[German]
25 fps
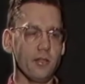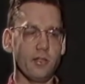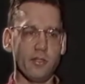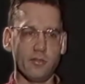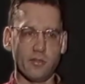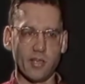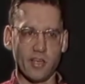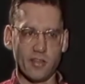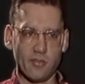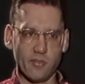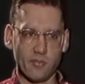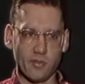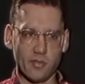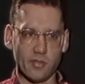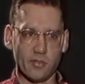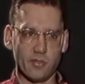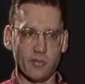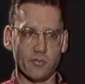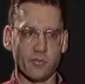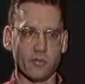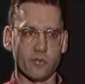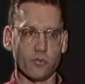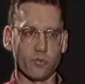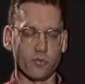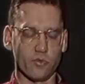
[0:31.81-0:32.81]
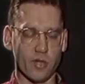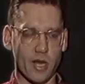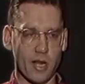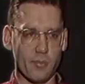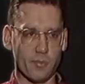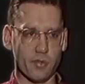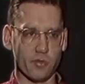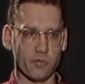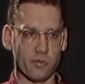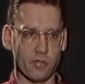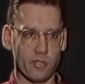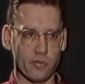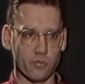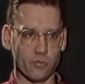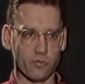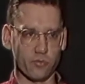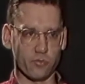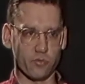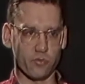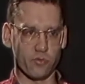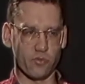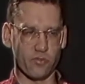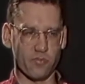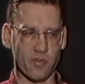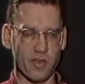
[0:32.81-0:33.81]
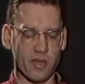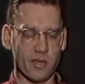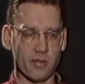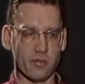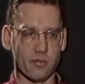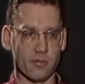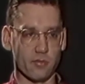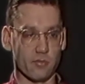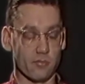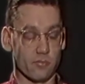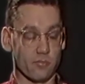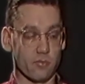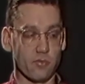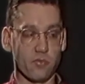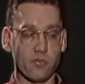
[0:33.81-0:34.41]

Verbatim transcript: die Tänzer in diese Totalmaskierung zu zwängen.